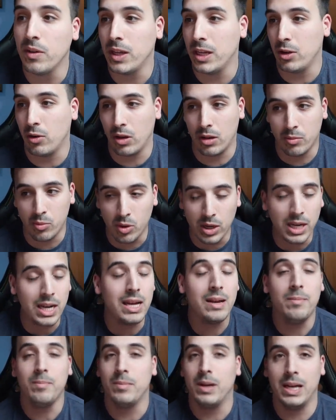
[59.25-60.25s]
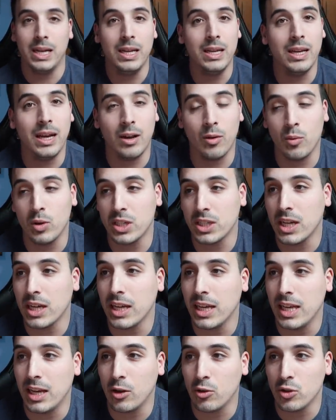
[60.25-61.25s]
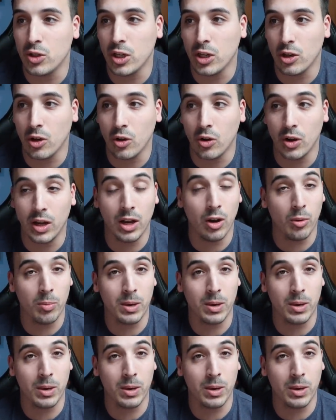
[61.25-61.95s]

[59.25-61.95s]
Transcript: enhorabuena, ¿vale? Al Huesca que ya consiguió el